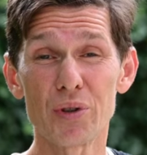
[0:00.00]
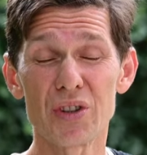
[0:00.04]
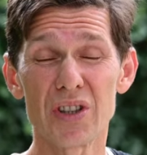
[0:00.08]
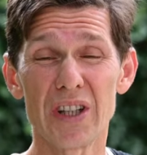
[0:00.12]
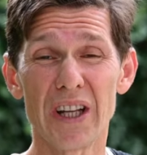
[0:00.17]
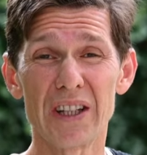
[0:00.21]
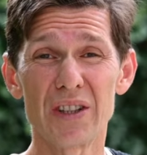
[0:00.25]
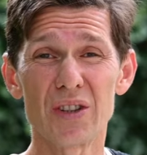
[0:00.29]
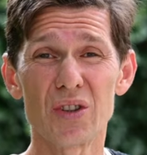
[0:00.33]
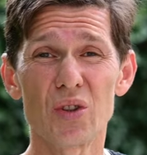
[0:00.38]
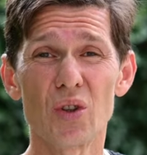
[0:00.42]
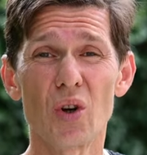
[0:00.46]

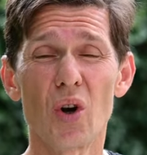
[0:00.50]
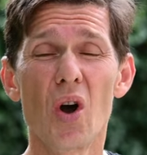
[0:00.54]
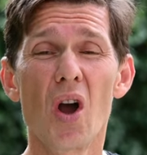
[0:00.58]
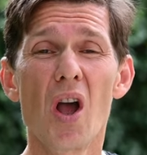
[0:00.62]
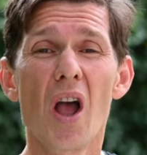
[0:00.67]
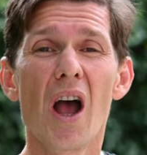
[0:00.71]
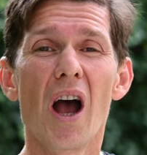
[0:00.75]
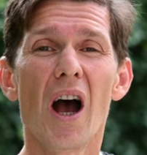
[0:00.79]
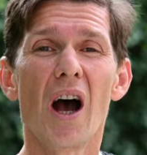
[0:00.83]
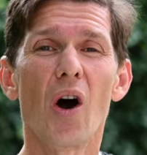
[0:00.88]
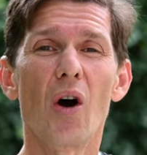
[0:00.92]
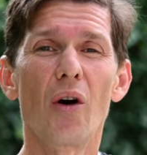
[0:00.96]
stesso
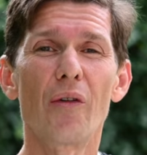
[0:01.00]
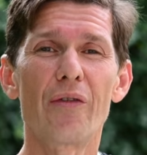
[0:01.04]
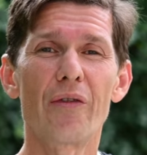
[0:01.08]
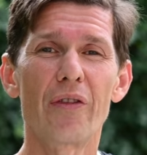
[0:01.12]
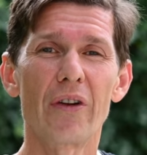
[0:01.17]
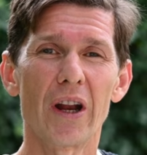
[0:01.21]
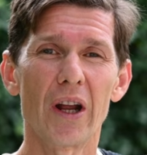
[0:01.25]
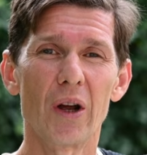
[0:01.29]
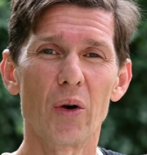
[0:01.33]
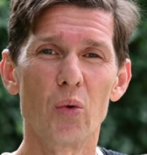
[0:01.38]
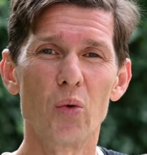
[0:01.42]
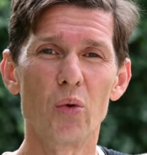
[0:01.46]

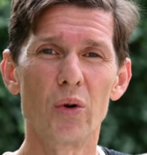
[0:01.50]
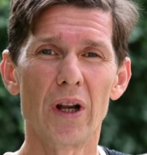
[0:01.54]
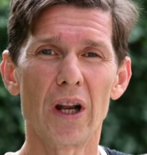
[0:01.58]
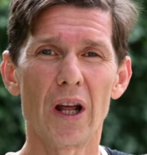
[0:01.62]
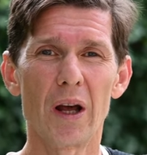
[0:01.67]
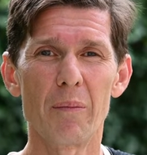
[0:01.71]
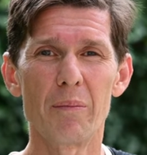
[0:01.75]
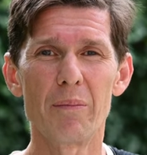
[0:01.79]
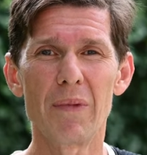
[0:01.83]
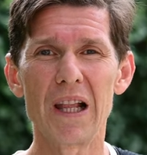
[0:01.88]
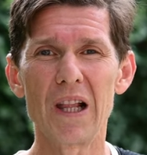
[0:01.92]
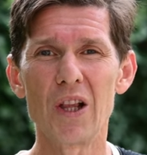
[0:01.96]
offre
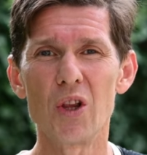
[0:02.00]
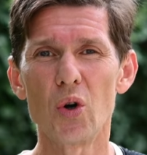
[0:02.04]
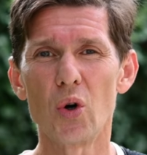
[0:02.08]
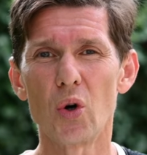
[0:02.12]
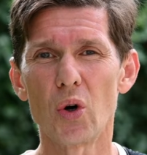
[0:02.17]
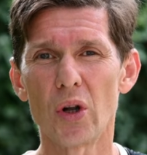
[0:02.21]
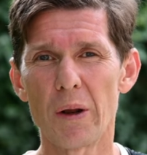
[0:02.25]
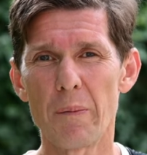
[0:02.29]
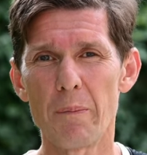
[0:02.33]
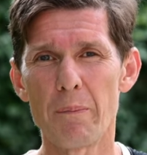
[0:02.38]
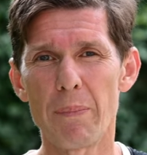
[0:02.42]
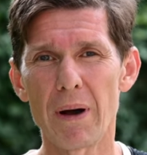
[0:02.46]
un
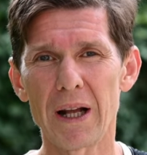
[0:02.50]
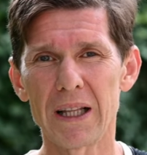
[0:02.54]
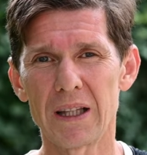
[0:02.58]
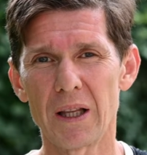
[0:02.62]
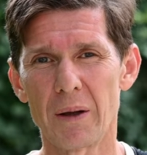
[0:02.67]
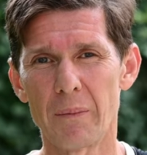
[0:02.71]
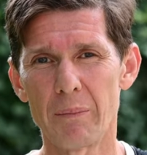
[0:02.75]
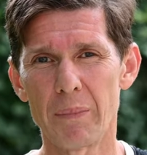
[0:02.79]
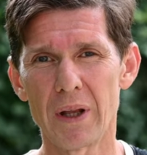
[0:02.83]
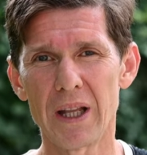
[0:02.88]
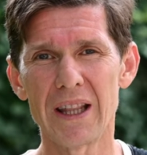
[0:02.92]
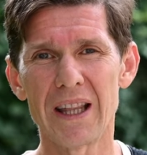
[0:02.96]
miglior impatto
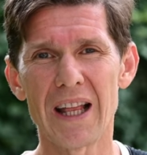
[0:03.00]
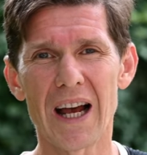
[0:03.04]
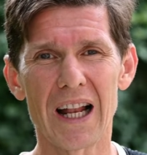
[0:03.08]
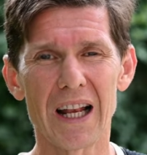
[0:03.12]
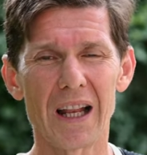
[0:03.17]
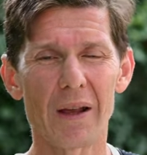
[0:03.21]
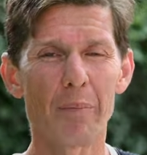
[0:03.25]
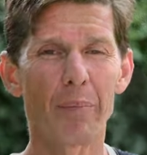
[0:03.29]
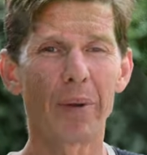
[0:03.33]
ambientale